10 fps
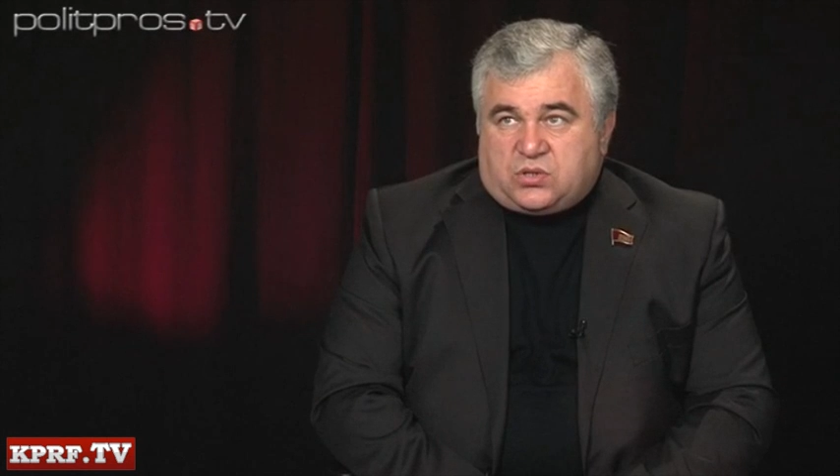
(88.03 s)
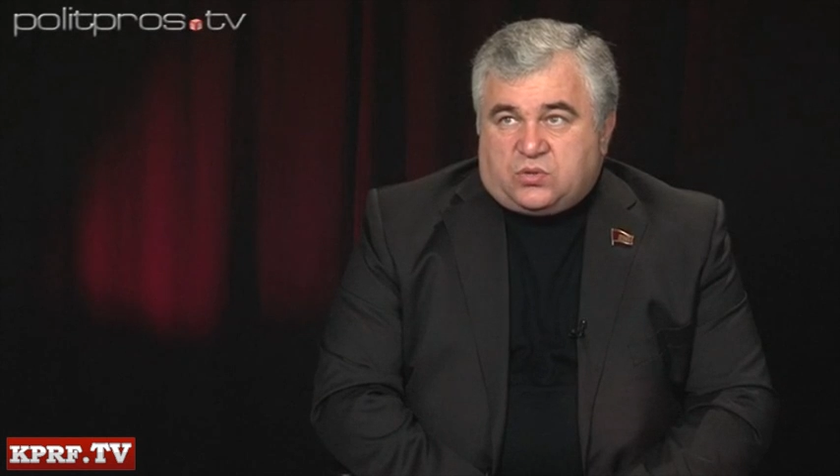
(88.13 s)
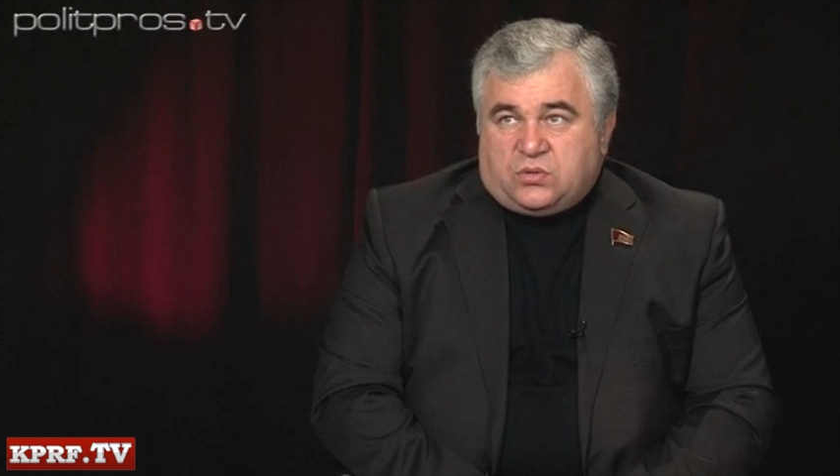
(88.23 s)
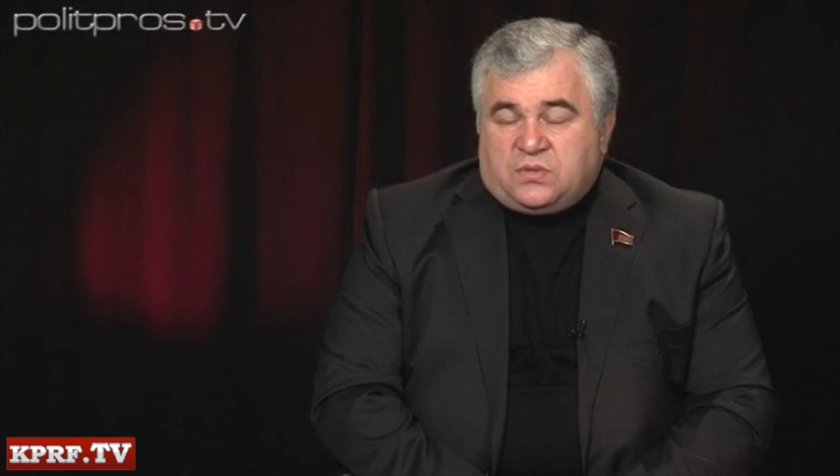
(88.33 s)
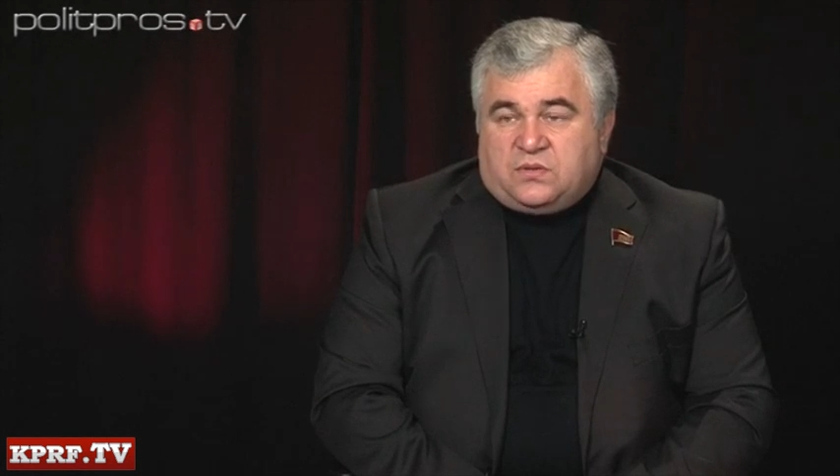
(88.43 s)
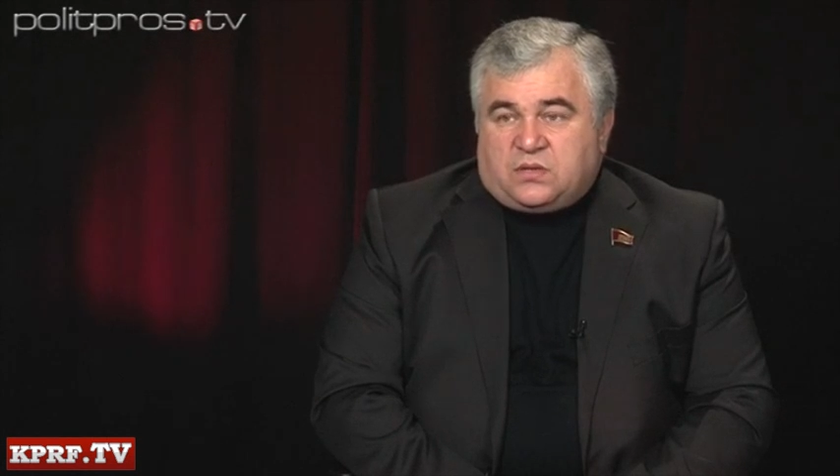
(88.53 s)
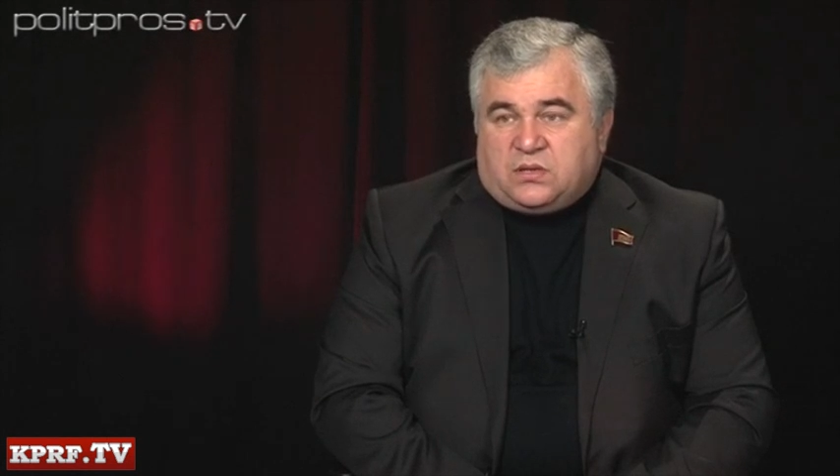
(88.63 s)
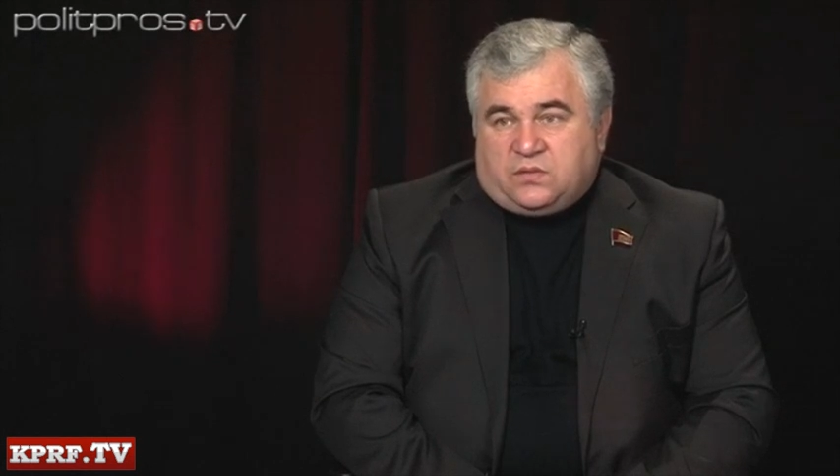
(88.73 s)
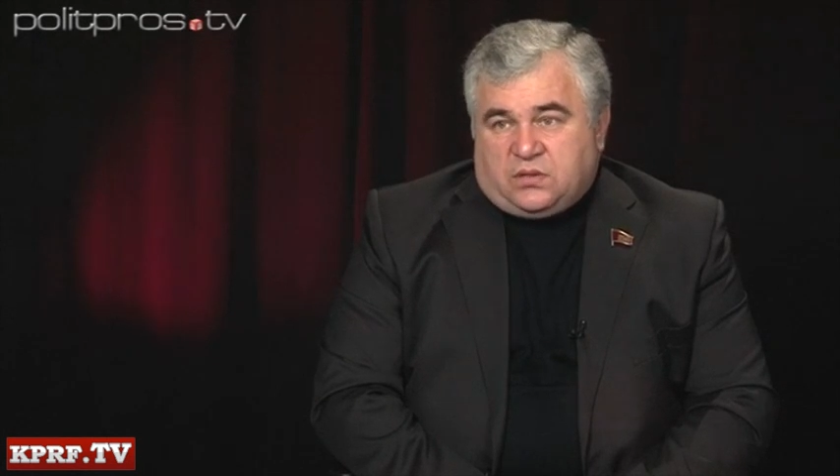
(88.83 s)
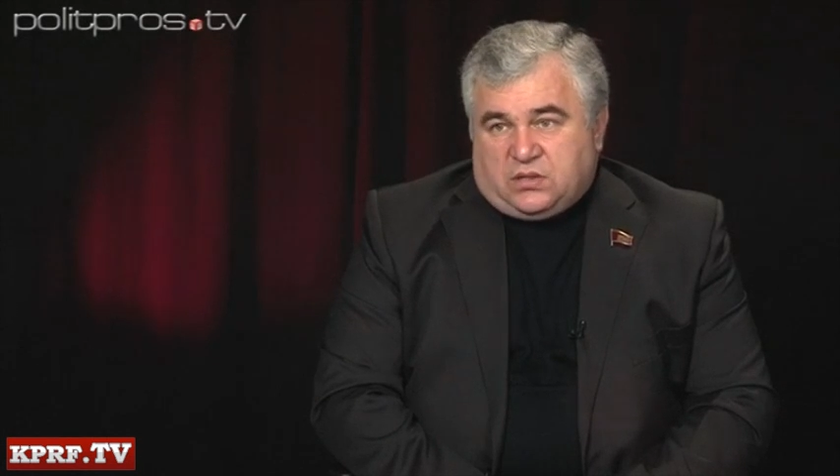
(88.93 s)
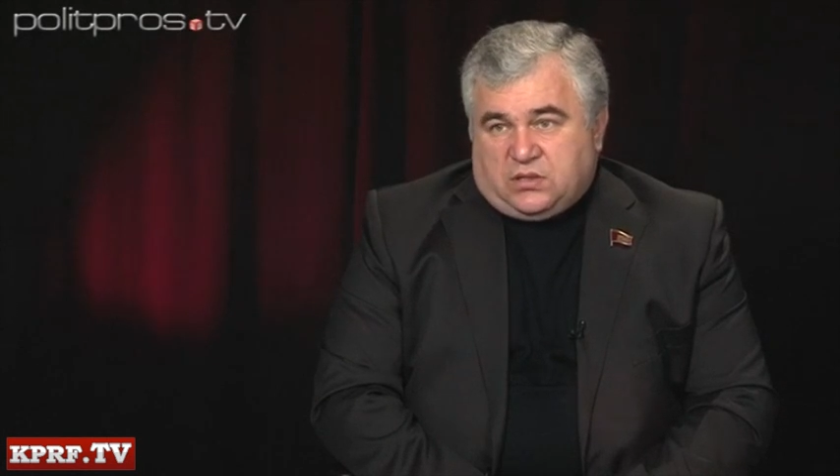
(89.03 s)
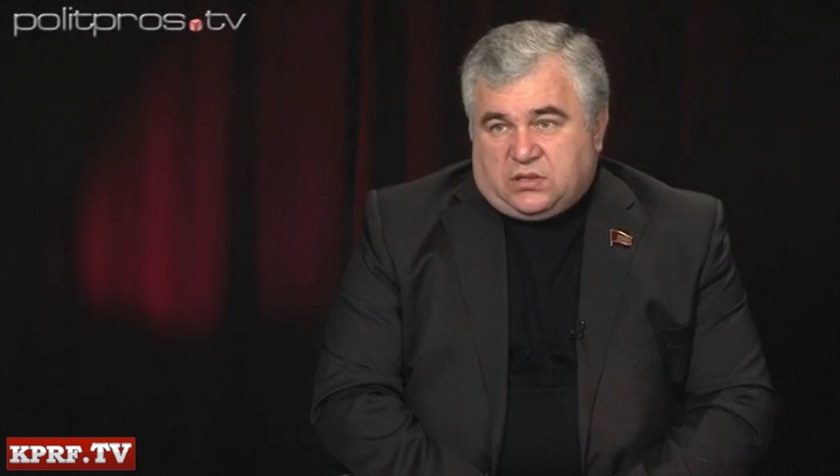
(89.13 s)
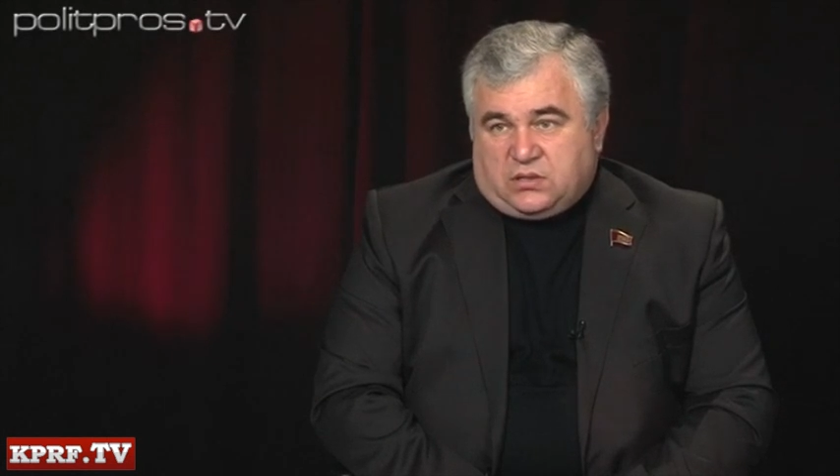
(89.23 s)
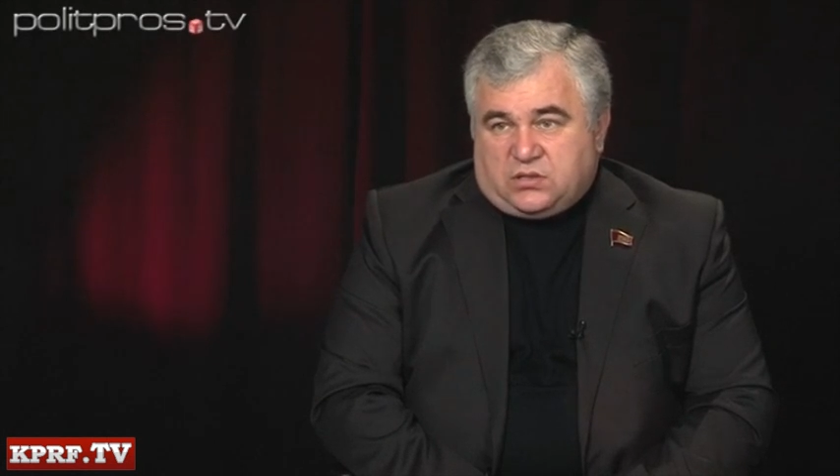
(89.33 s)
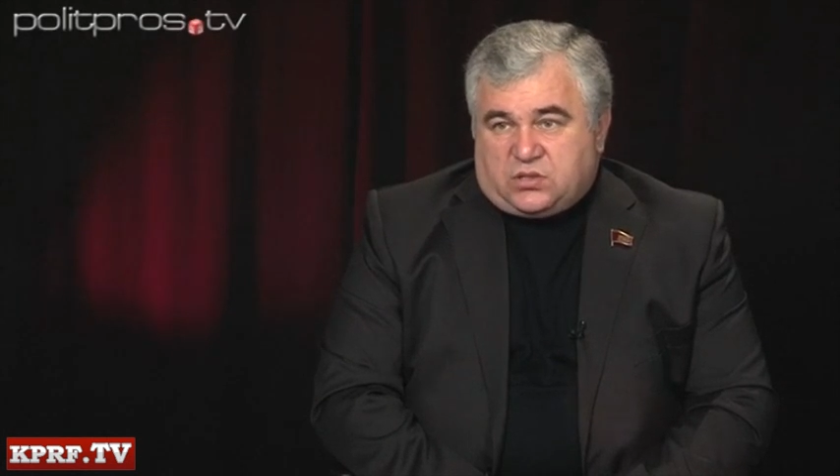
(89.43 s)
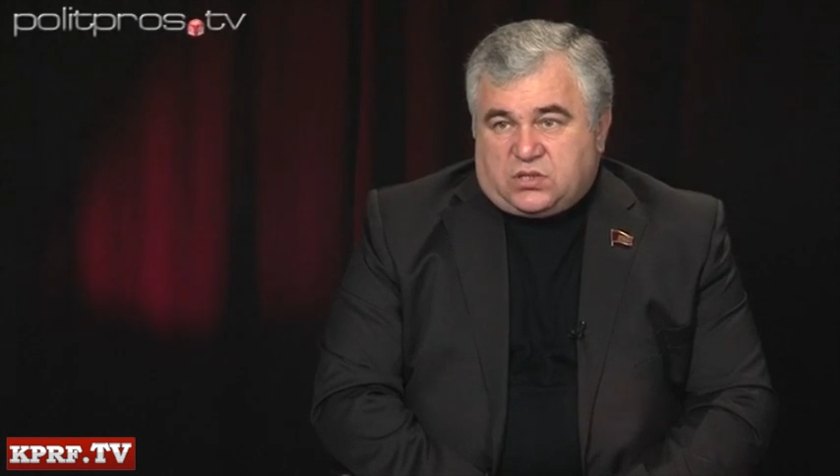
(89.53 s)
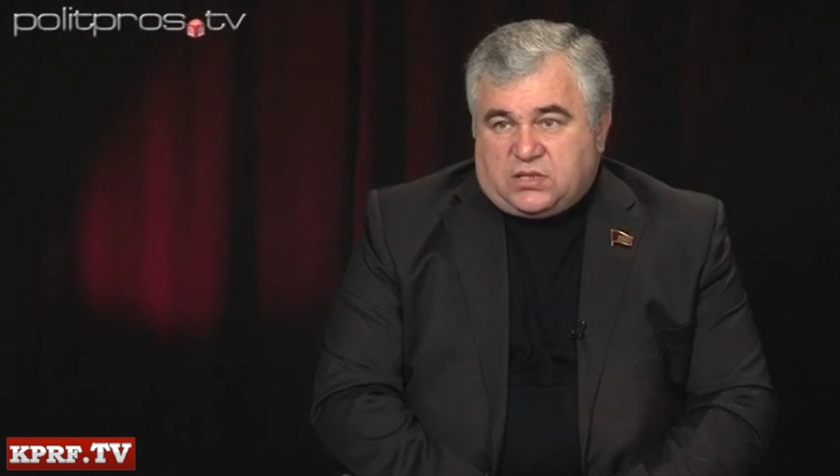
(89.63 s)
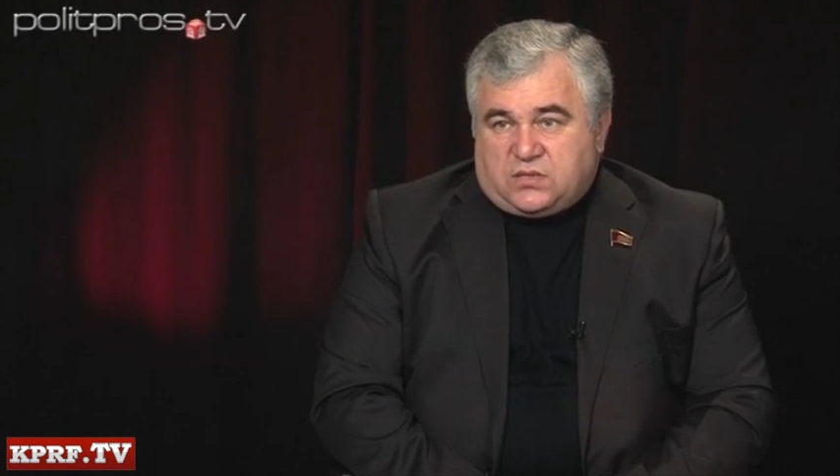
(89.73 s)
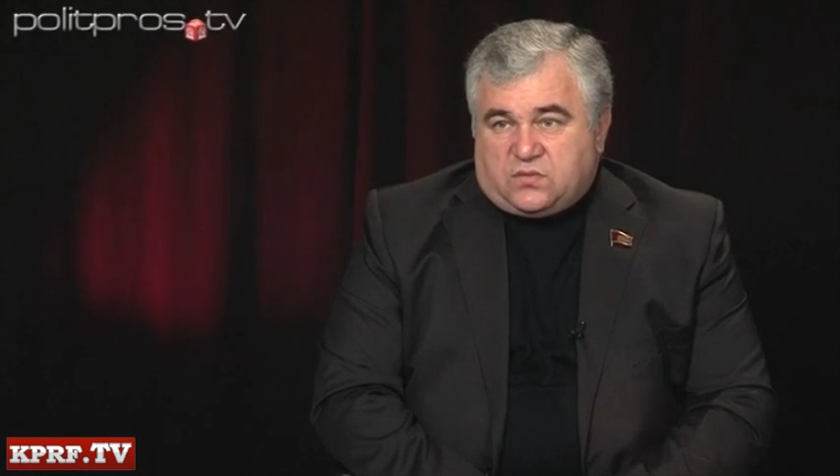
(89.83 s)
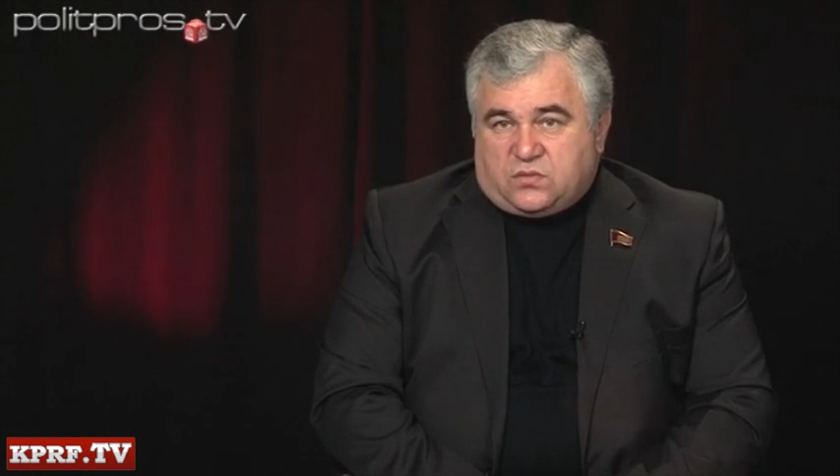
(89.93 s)
что им, наверное, выгодно
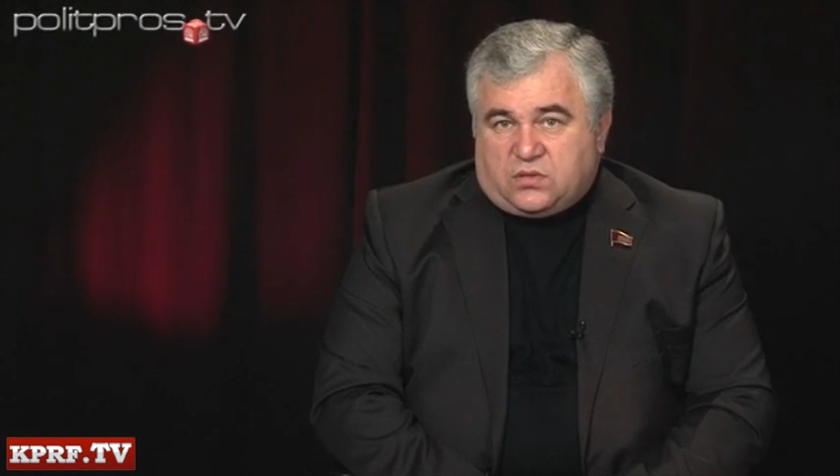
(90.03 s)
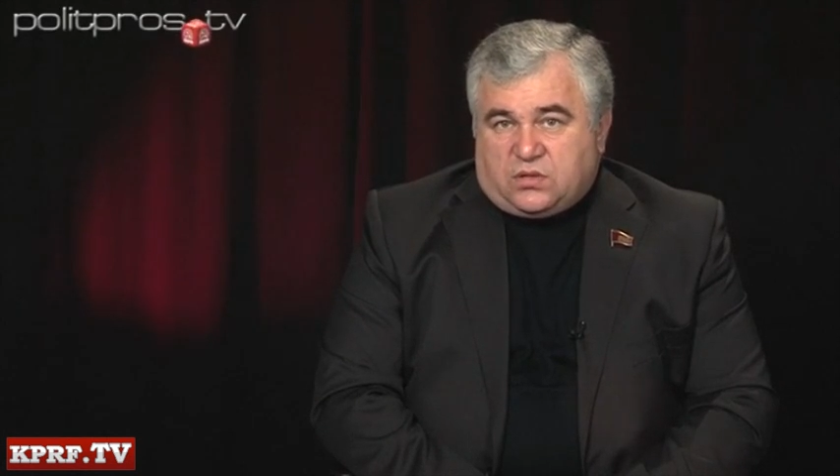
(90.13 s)
держать вот